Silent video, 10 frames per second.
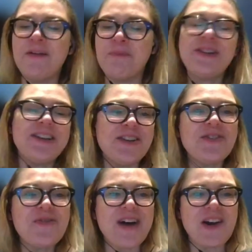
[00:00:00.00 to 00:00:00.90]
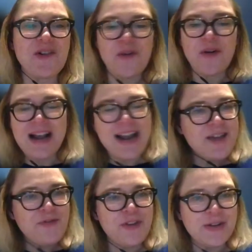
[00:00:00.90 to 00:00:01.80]
potete trovarlo
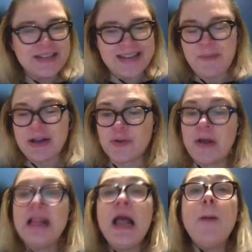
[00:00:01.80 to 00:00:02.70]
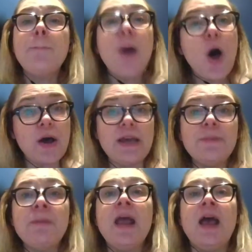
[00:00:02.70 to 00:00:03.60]
lì fino a sabato. Poi
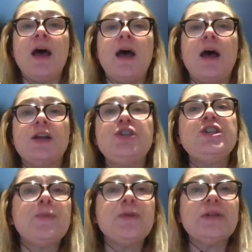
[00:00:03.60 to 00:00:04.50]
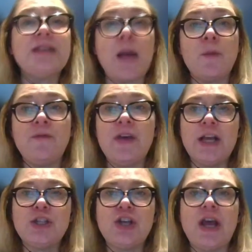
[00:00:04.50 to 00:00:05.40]
eh, ci spostiamo
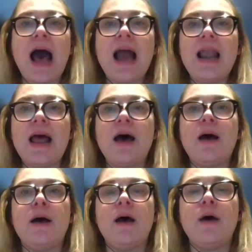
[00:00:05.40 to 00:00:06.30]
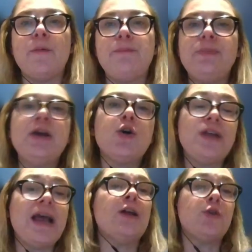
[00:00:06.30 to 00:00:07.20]
invece al eh, piccolo
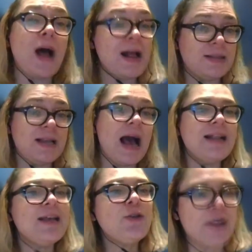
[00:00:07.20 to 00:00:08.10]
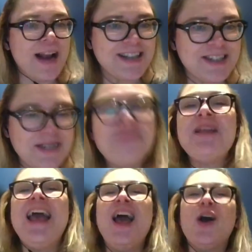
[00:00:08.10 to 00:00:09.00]
teatro, anzi al Teatro Grassi,
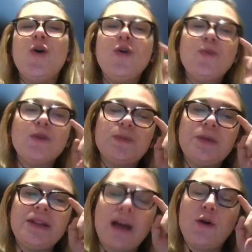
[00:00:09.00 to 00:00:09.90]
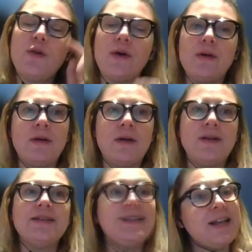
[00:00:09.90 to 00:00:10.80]
con uno teatro spettacolo... Grassi.
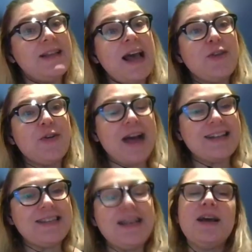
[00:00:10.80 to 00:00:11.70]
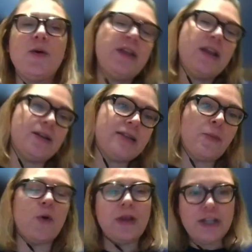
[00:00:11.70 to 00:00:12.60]
Sì, Teatro Grassi, quindi
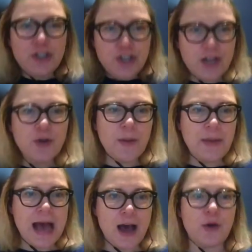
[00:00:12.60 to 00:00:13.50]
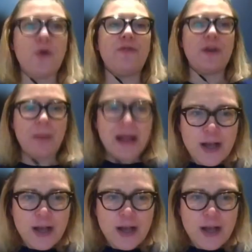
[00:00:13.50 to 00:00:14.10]
siamo in centro a Milano, fermata